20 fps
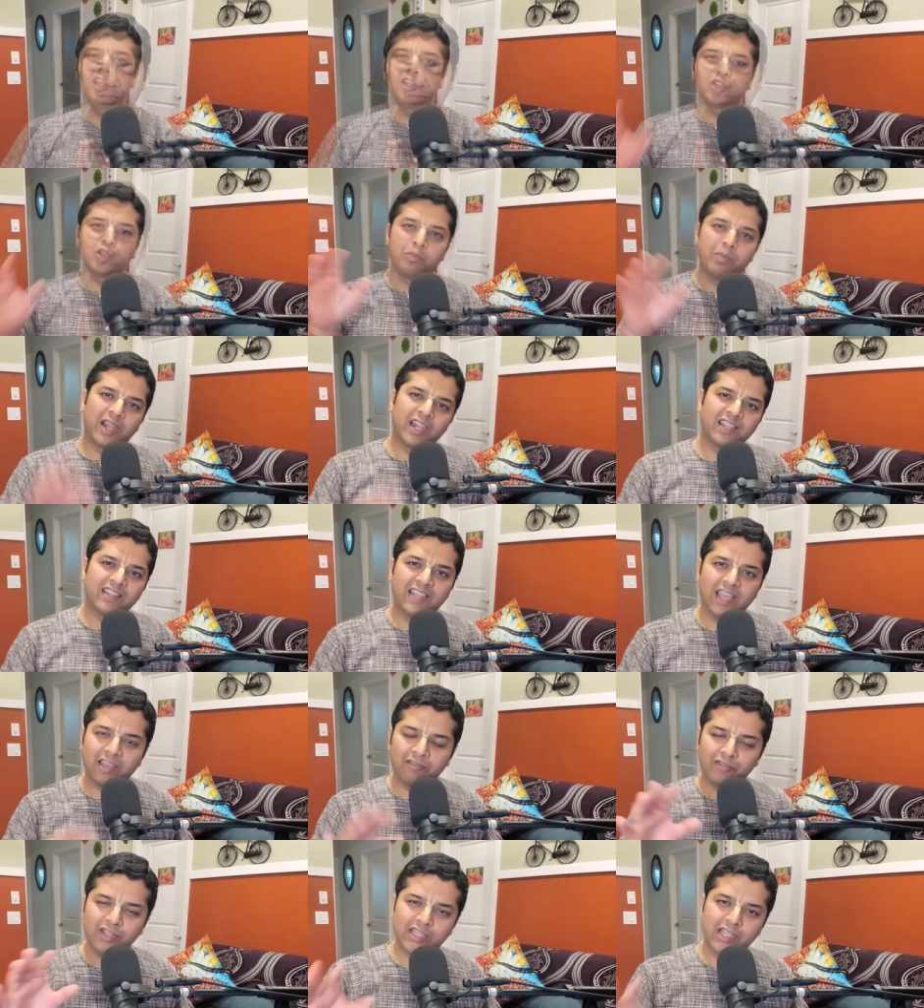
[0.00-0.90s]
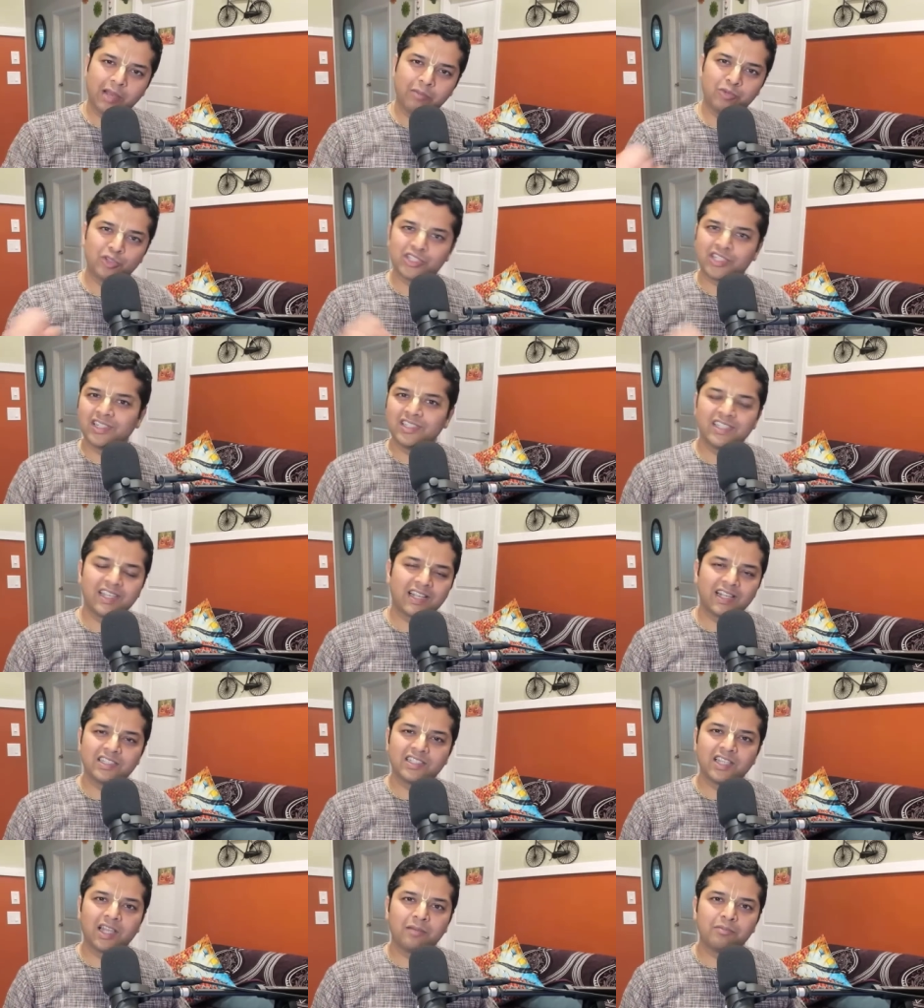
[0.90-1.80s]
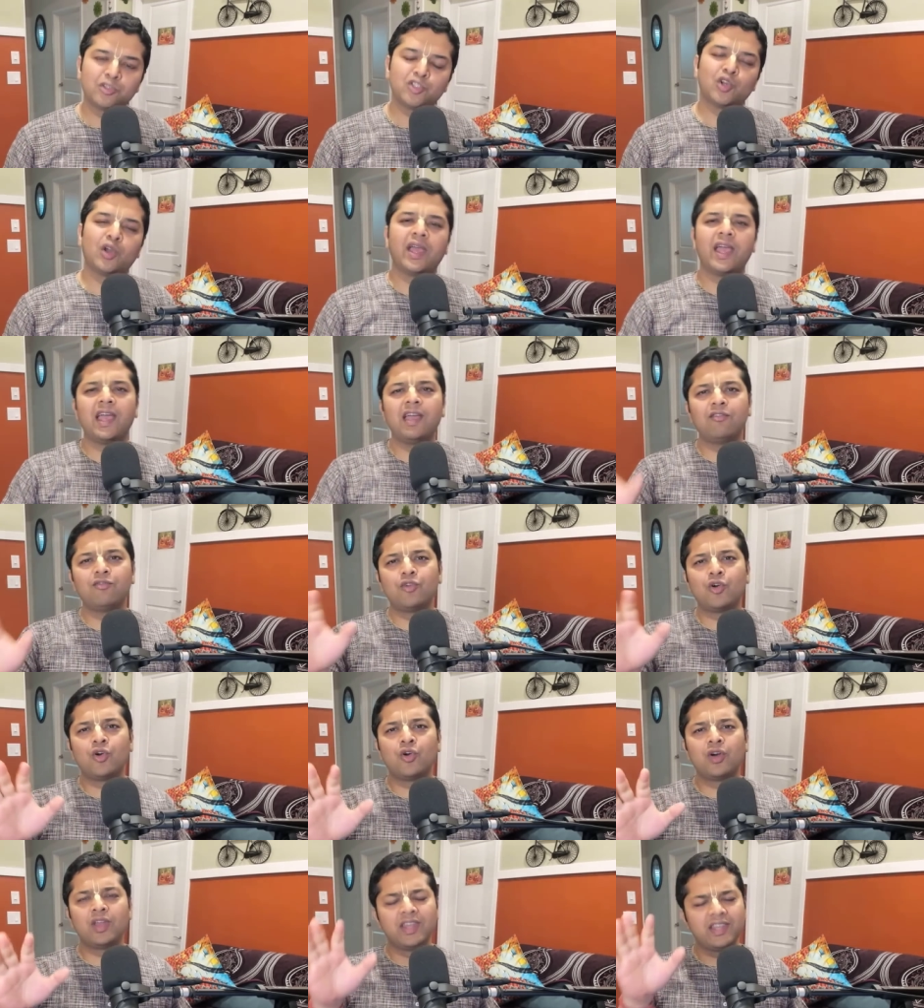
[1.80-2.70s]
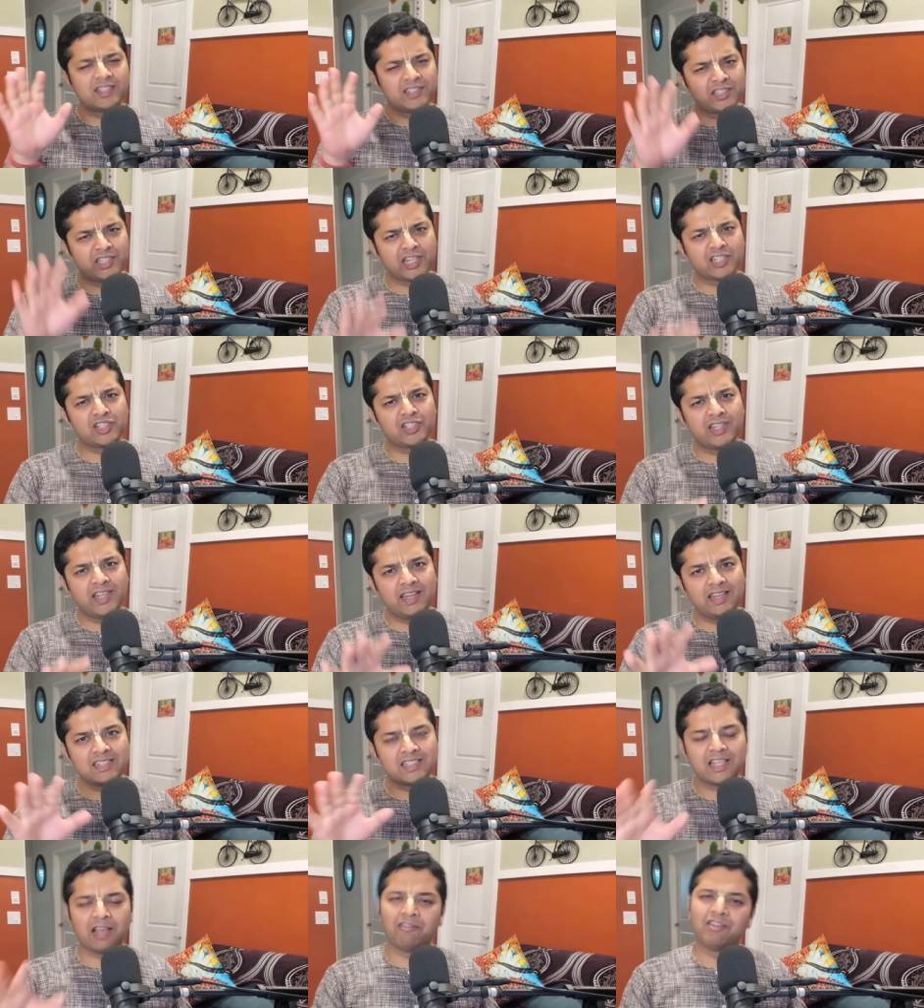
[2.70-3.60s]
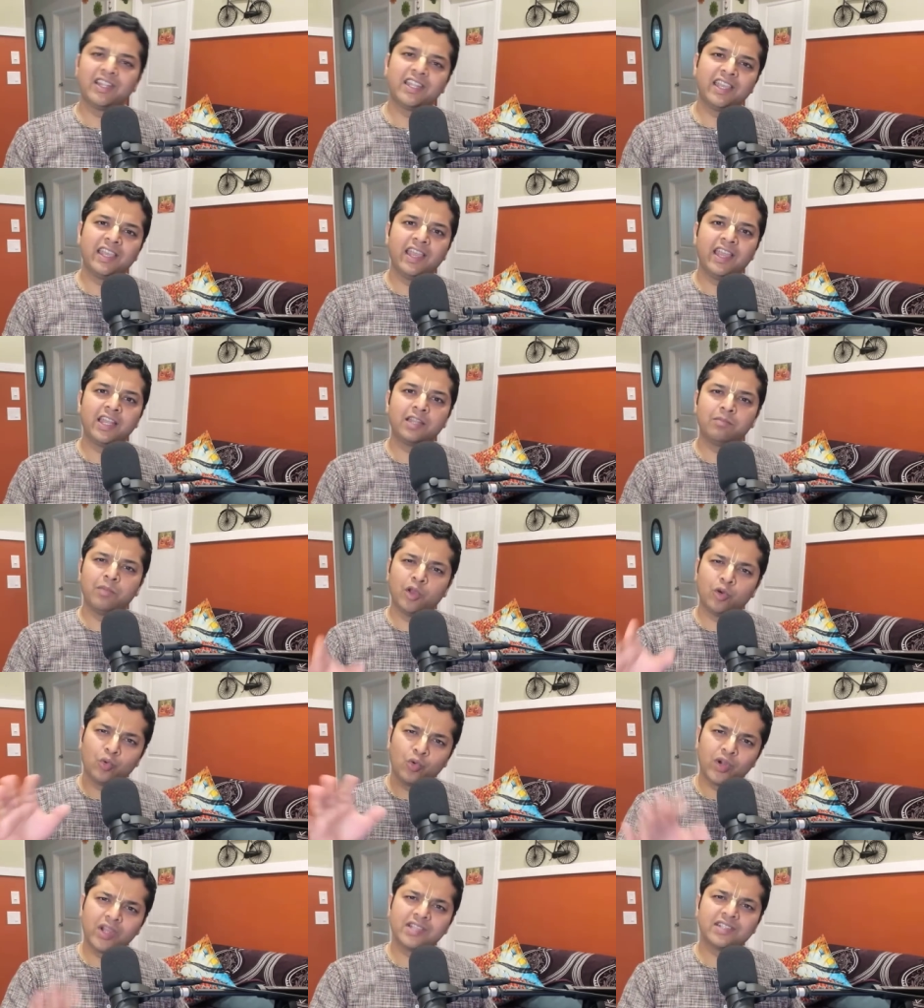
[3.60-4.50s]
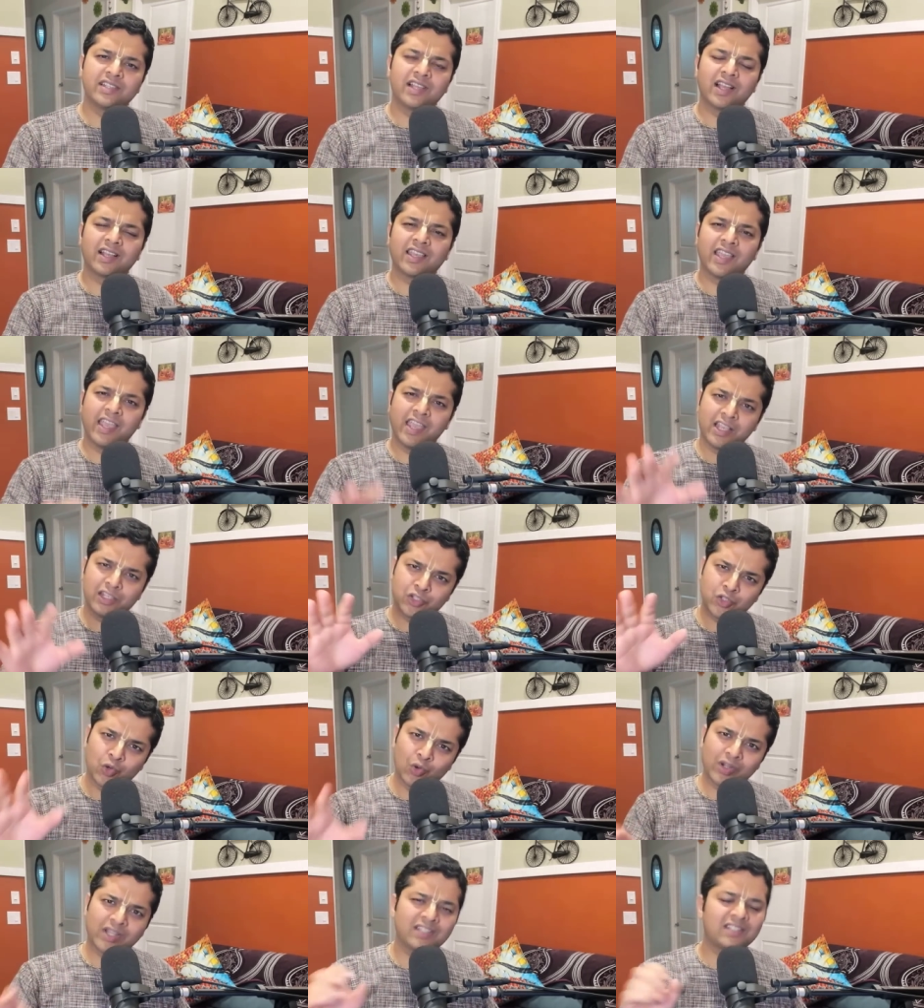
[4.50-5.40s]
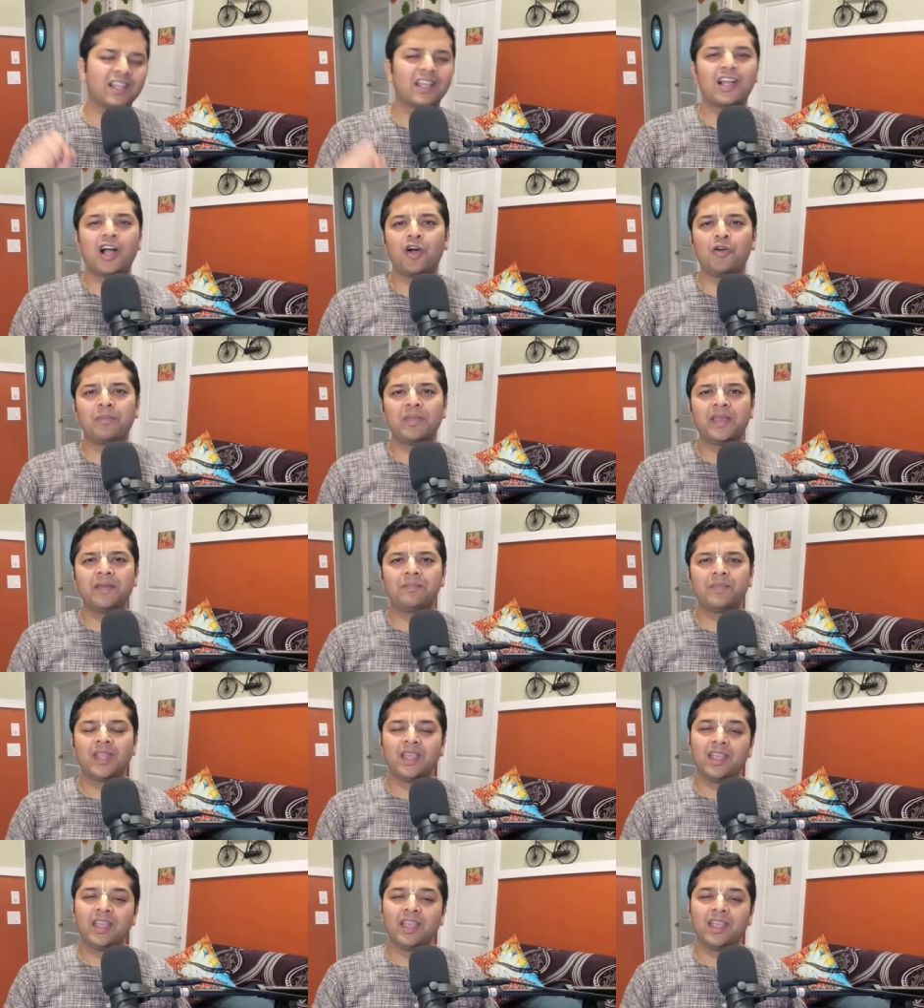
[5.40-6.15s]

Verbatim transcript: तो बलदेव विद्याभूषण जी का जन्म जो है वो 1678 में उड़ीसा के एक छोटे से गांव में